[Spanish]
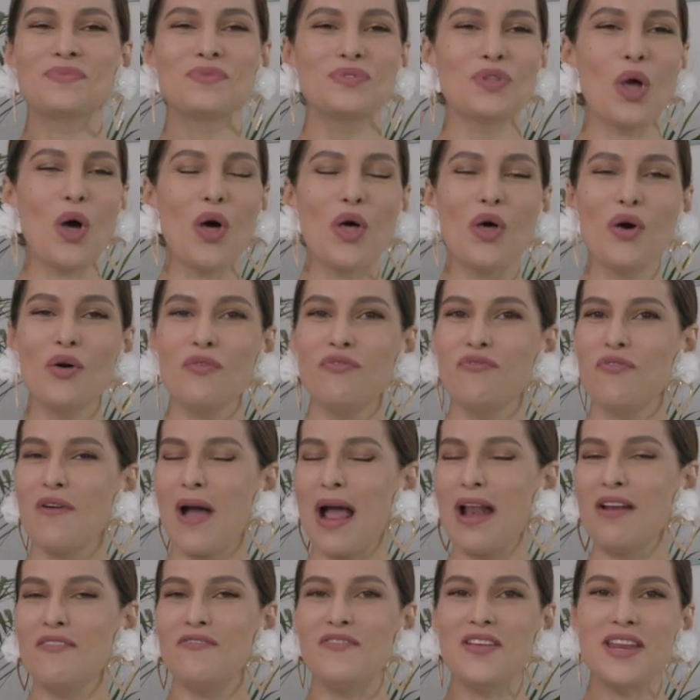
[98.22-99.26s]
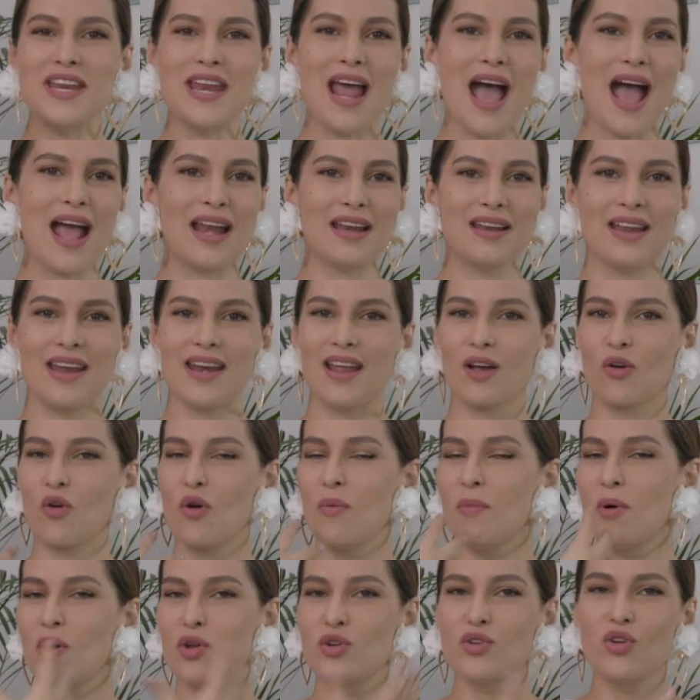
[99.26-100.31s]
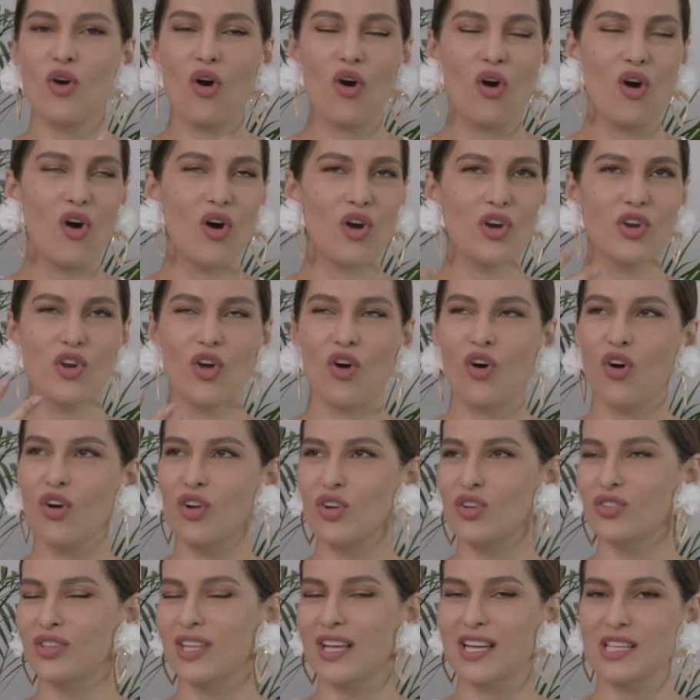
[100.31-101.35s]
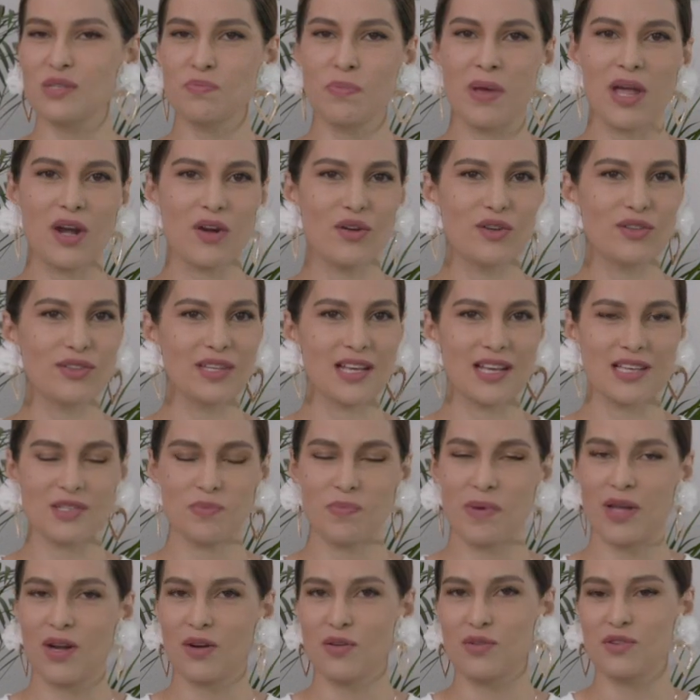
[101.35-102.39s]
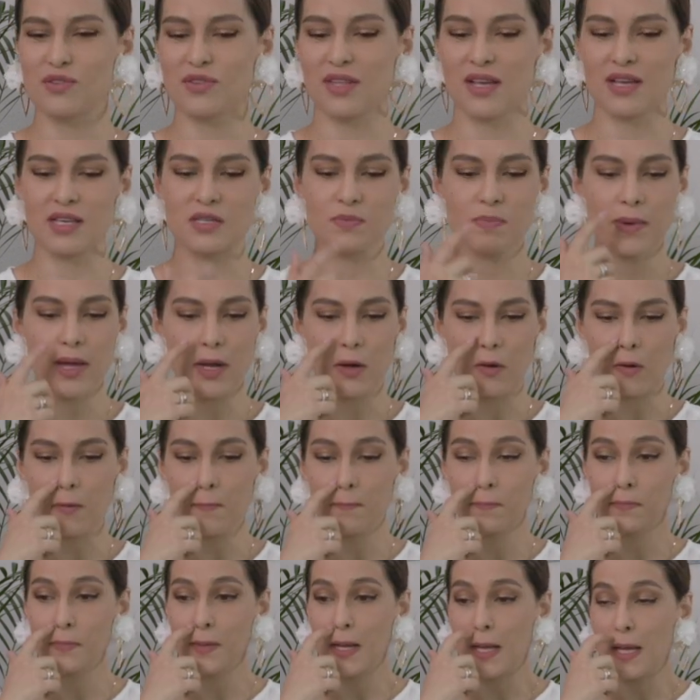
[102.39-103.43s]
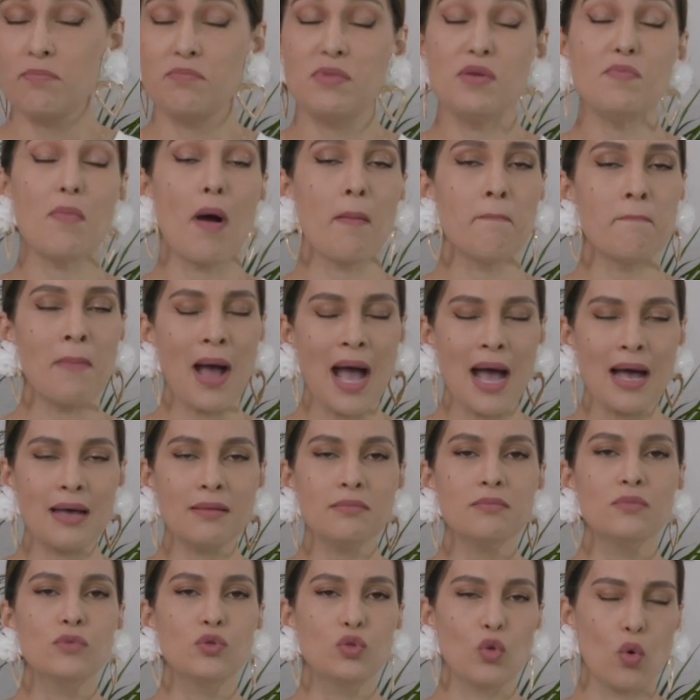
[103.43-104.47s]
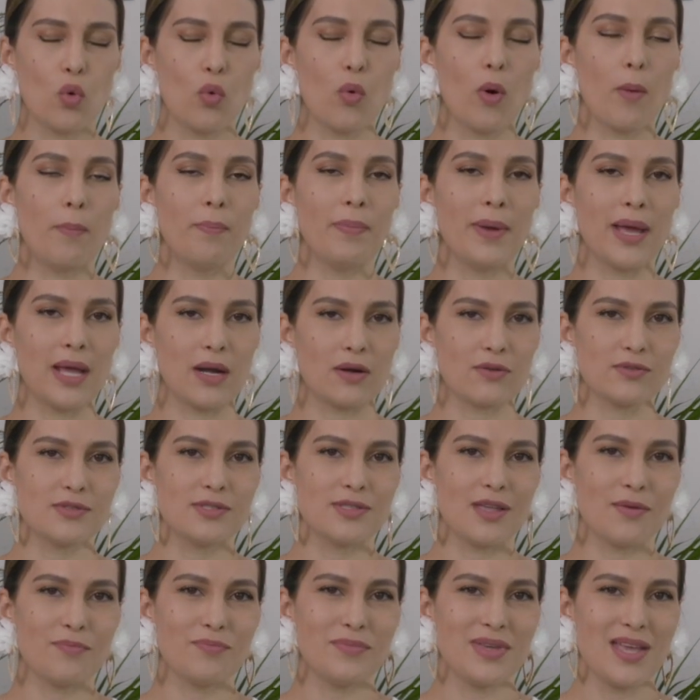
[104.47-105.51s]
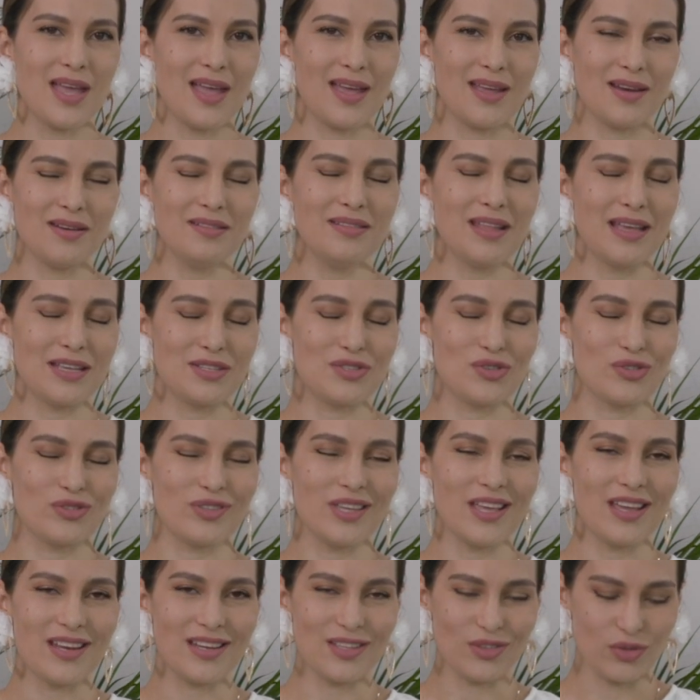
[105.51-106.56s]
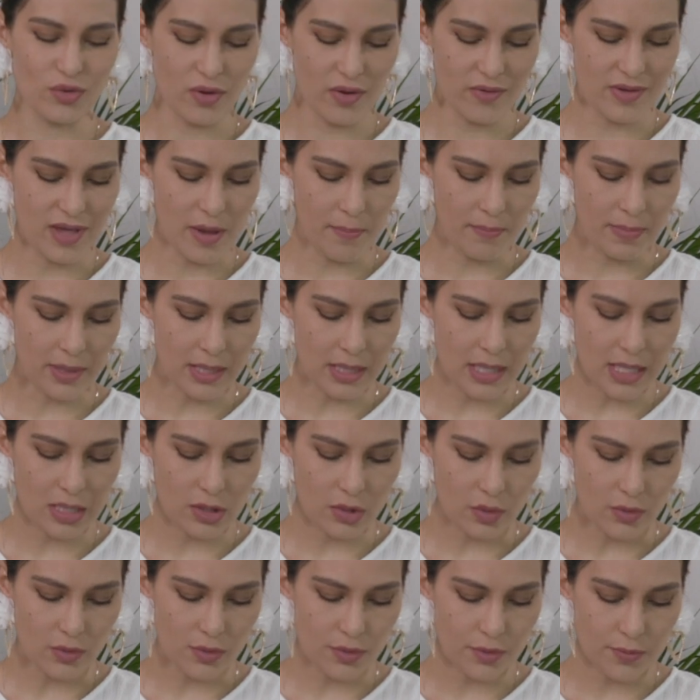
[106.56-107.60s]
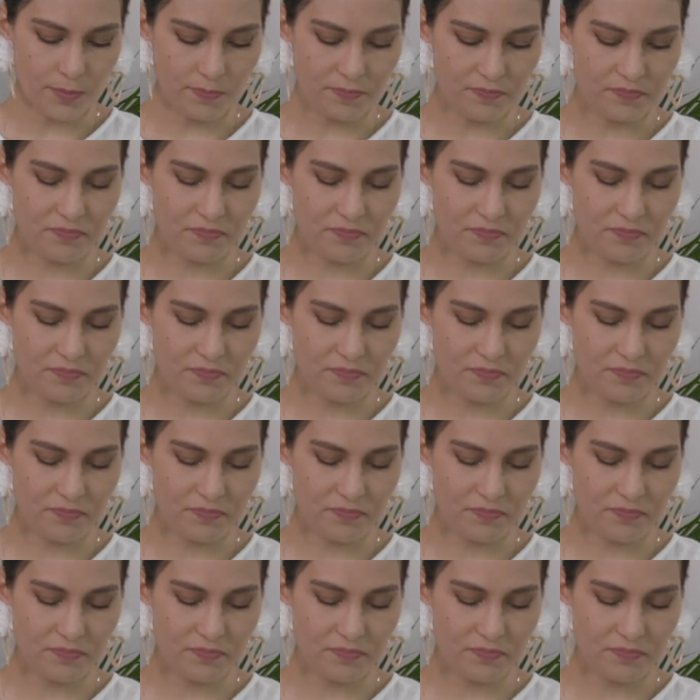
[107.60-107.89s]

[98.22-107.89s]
todo al final era como, no, no, no tengas perro, no tengas perro, no tengas perro. Mi mamá tuvo perros también, de hecho tiene todavía perritos,